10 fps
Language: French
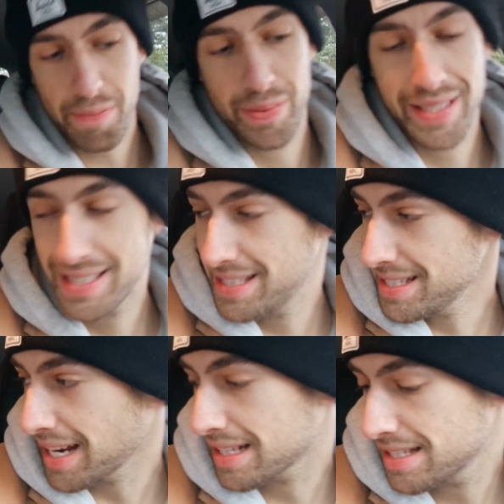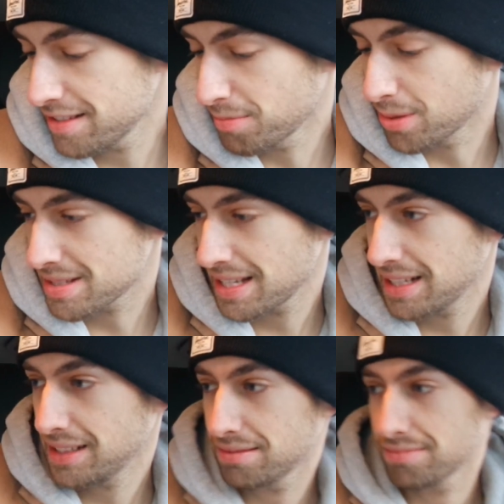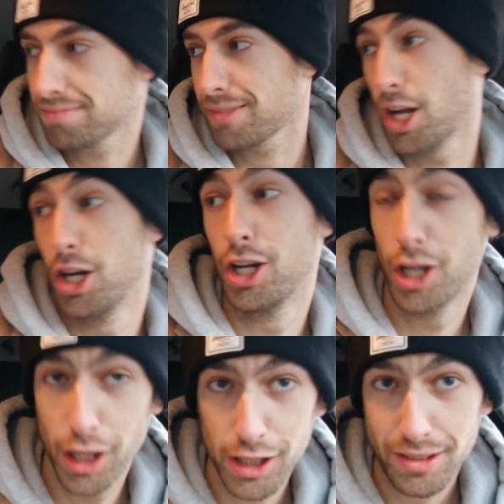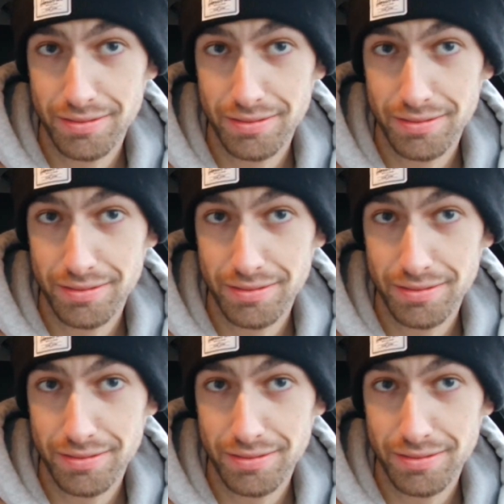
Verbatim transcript: Puis si j'active mon sel là,